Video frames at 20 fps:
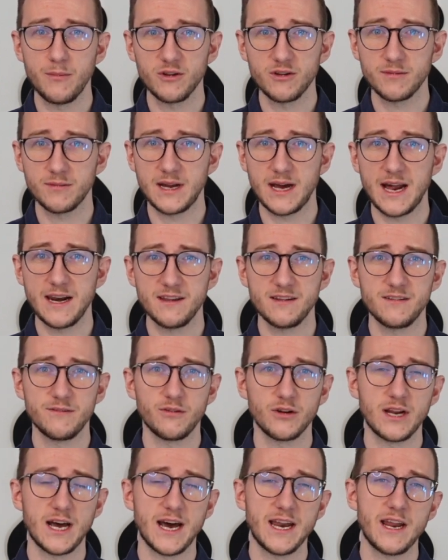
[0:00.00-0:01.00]
muss man alles
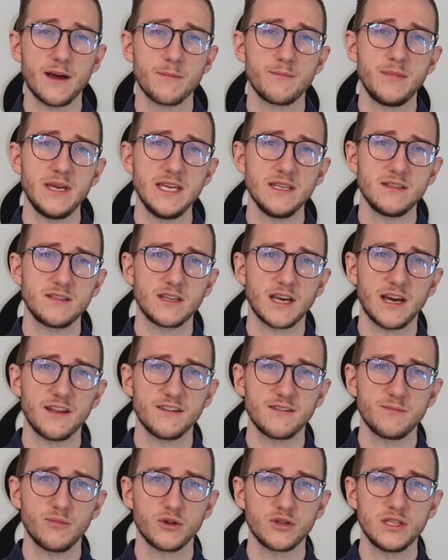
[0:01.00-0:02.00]
von A nach B
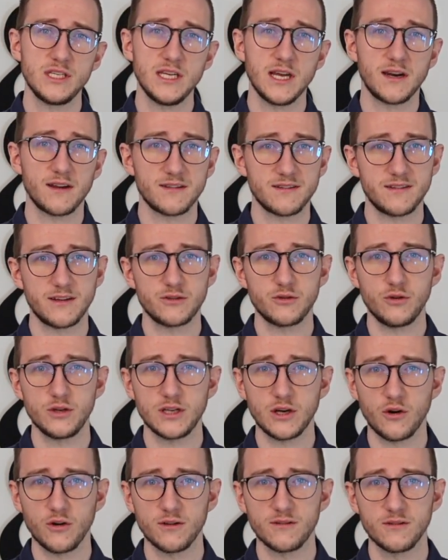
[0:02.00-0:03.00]
transportieren. Das ist
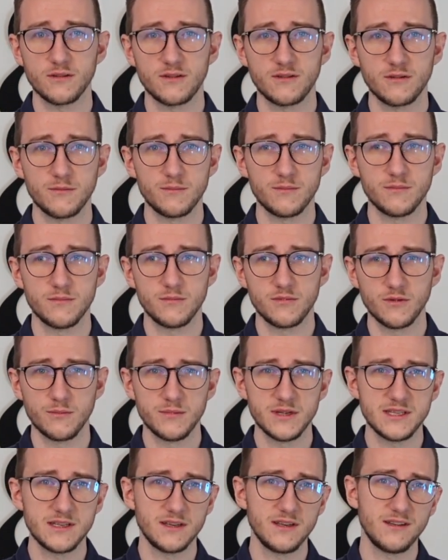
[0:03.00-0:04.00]
natürlich auch so, zum, so ein
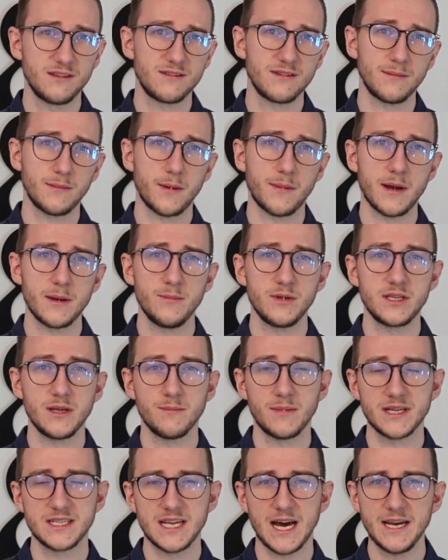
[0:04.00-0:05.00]
bisschen die Zusammenarbeit mit dem
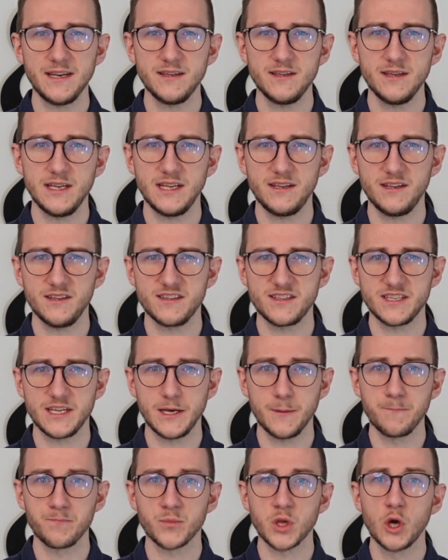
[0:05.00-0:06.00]
Mandanten
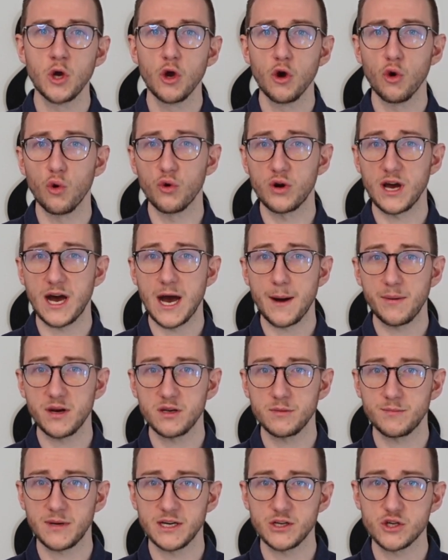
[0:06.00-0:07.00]
etc. Oder
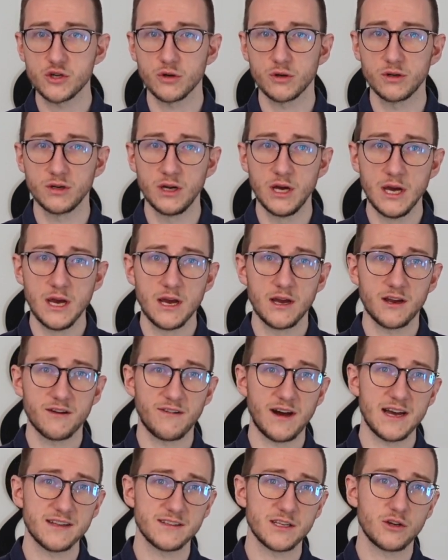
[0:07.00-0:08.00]
arbeitet man schon
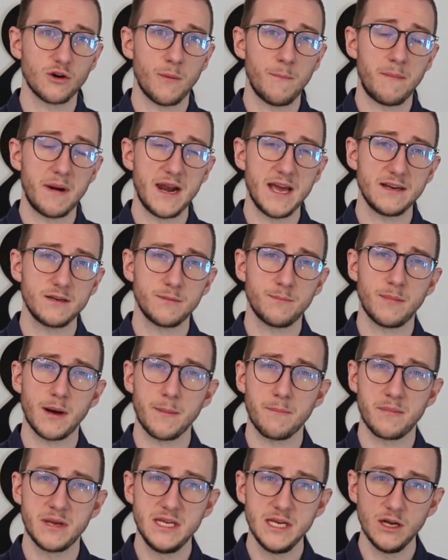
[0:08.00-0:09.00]
quasi komplett
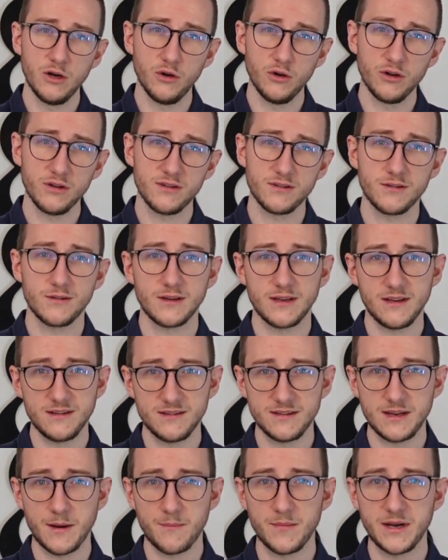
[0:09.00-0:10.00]
papierlos?
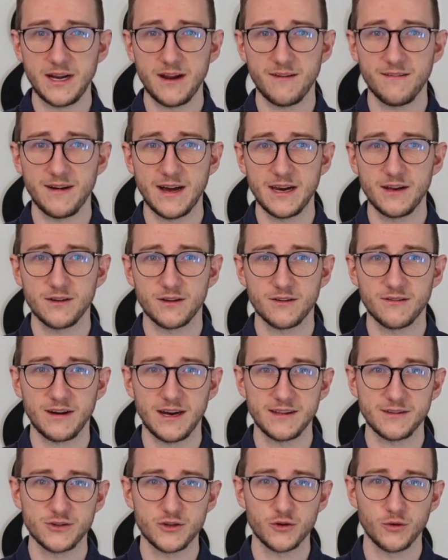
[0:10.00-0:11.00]
Ist ja mittlerweile
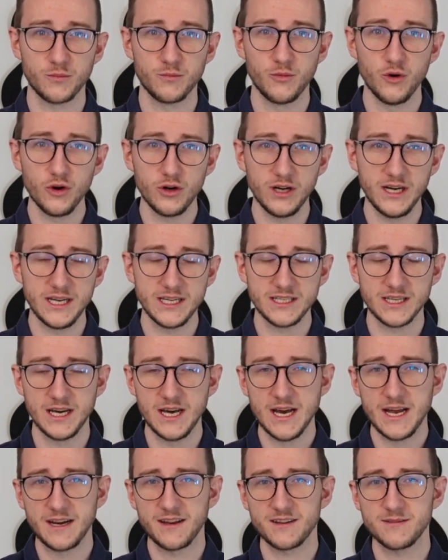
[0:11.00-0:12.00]
quasi schon möglich,
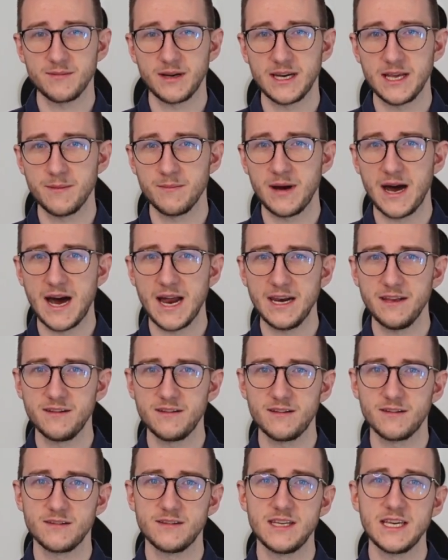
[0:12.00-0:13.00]
dass man eben
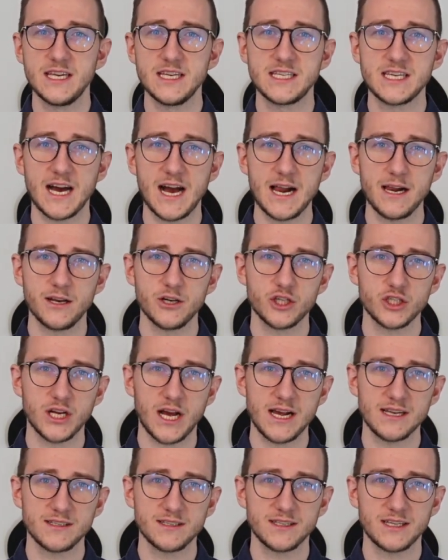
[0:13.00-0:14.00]
alles digital
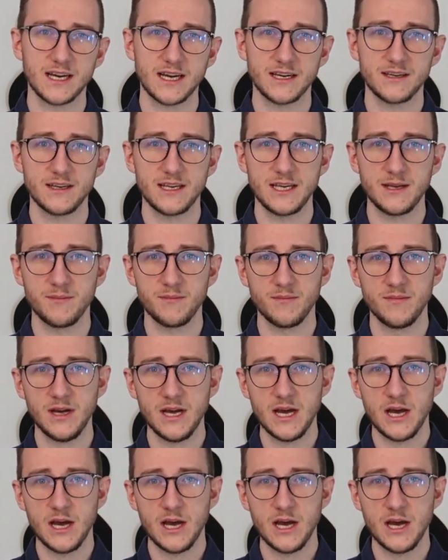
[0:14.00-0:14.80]
gestalten kann, eben